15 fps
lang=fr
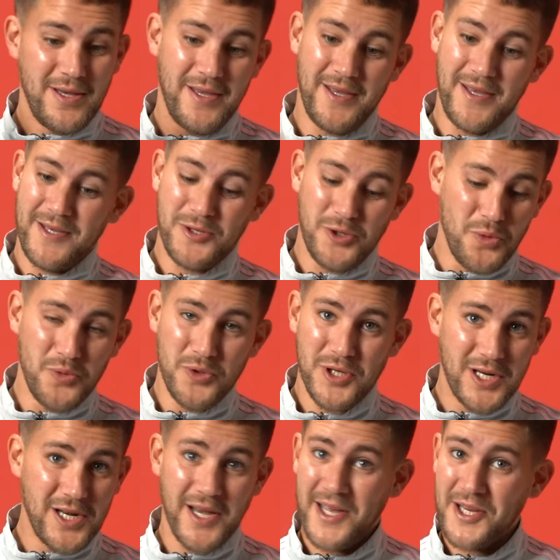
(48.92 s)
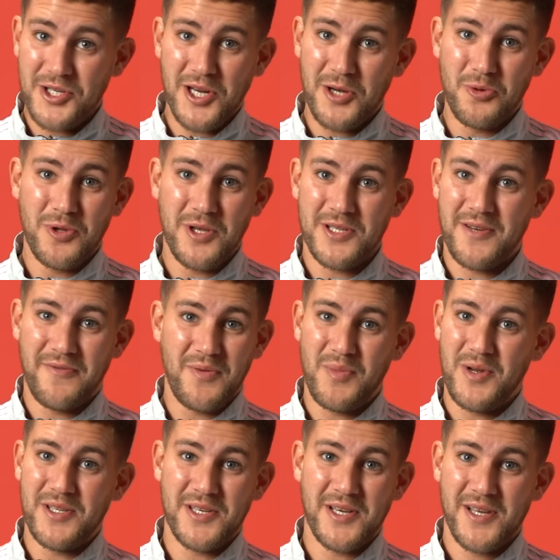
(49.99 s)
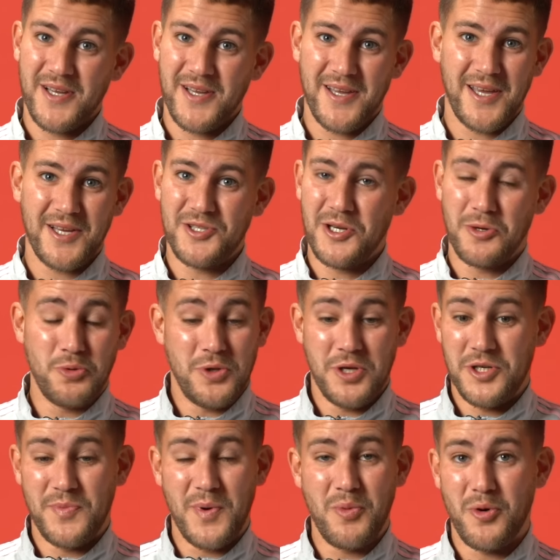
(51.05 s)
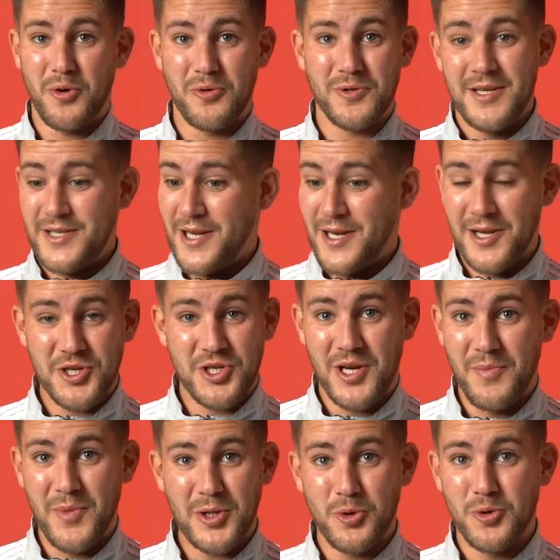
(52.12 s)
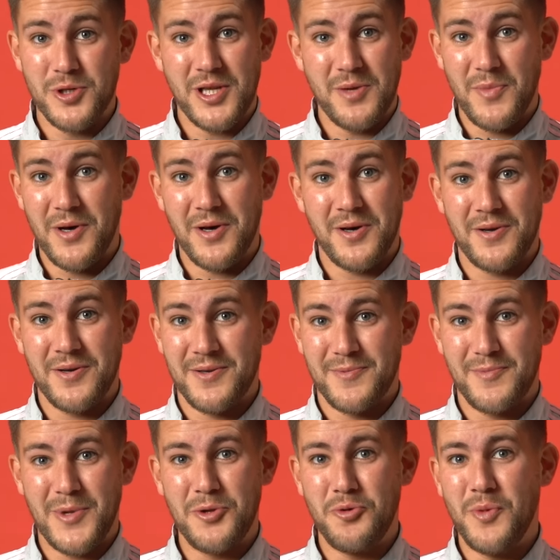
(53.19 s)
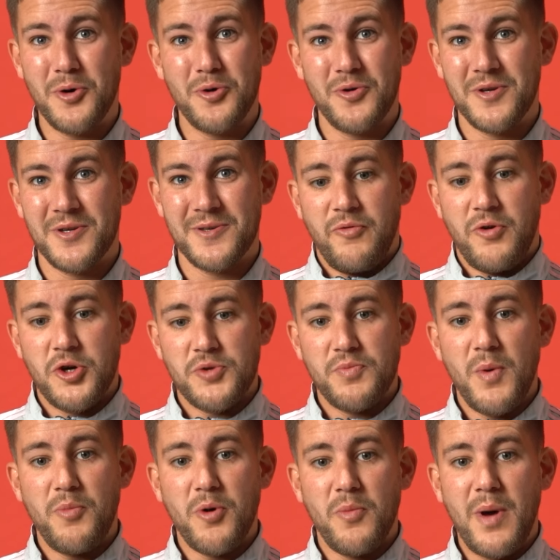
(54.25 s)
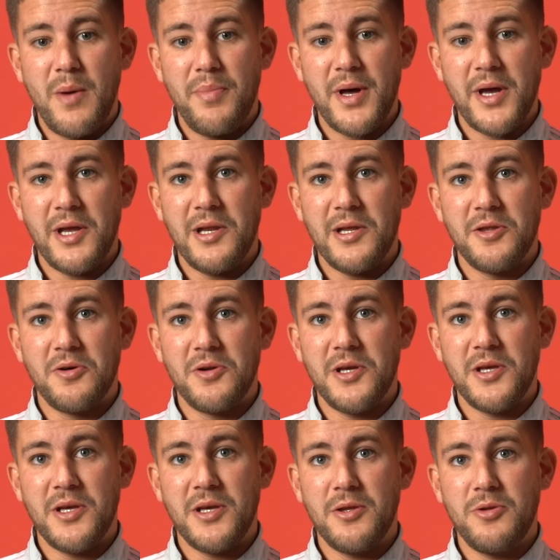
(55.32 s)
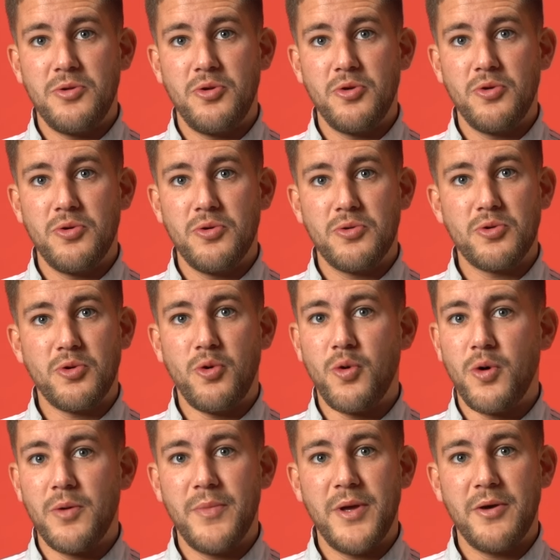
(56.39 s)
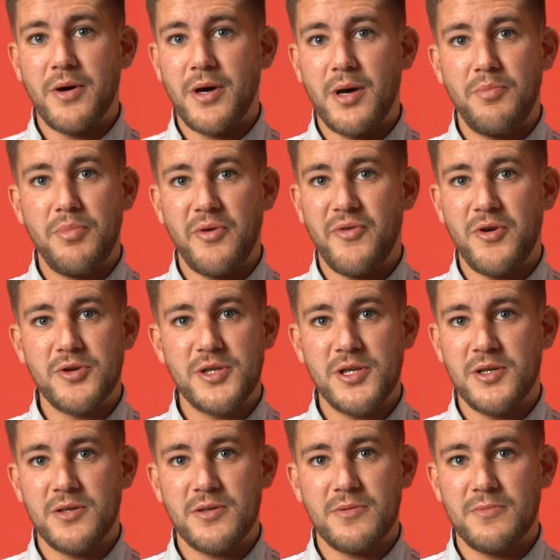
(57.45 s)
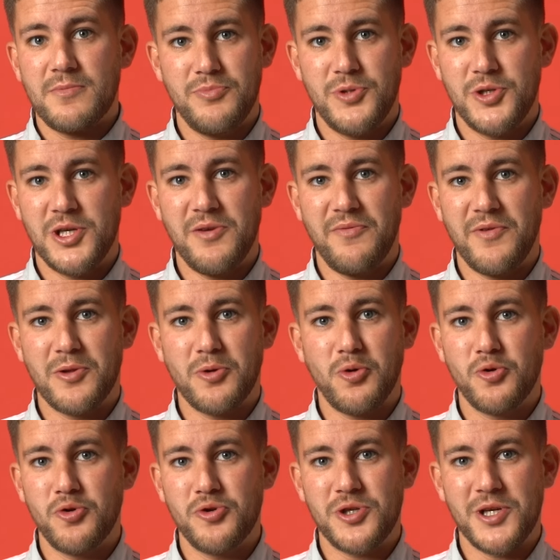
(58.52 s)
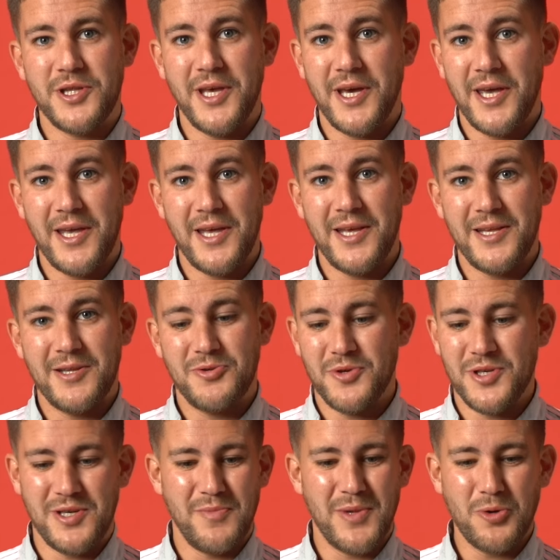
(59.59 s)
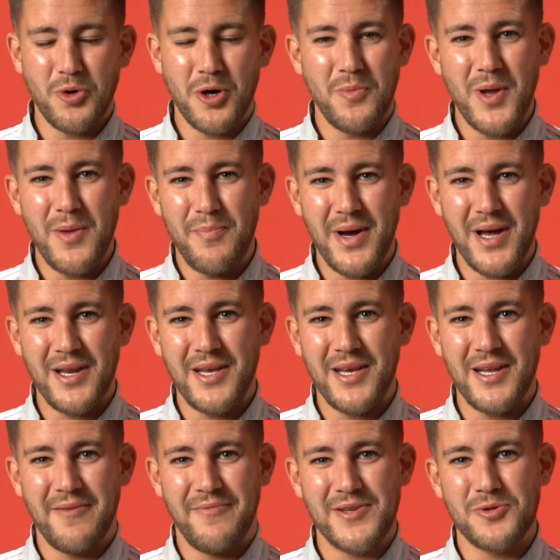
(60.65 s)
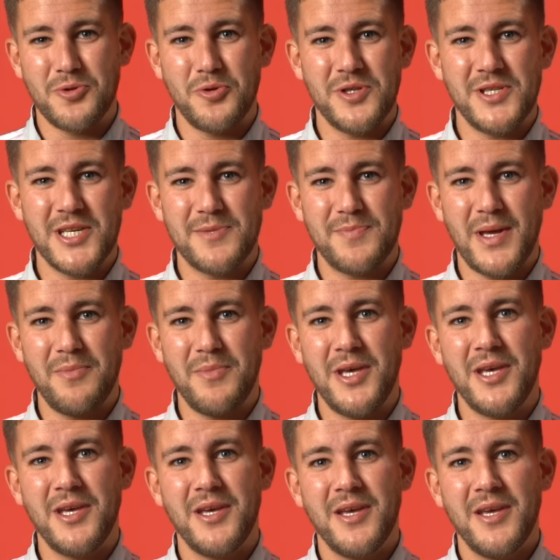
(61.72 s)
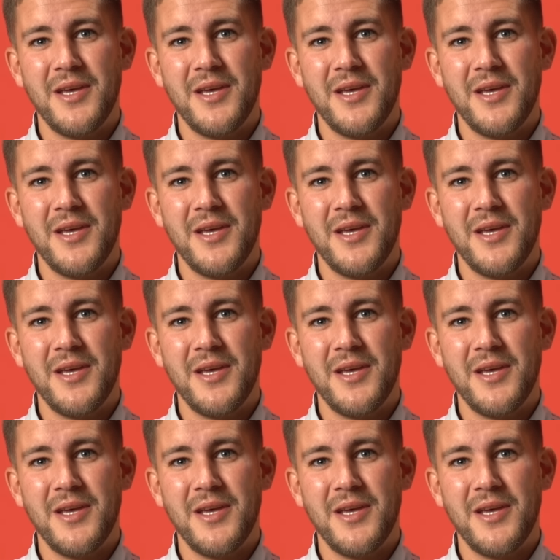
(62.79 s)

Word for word: Et cette musique-là, rien que je l'écoutais, ça fait plaisir. Rien que je l'écoutais, je suis pas pro. Celle-là, je met trop, c'était ma, numéro Franchement, pour ma part, il est dans les 2-3 meilleurs rappeurs français. Hein je kiffais trop, j'adhérais, tu vois, j'aimais trop comment il parlait, la façon de s'exprimer.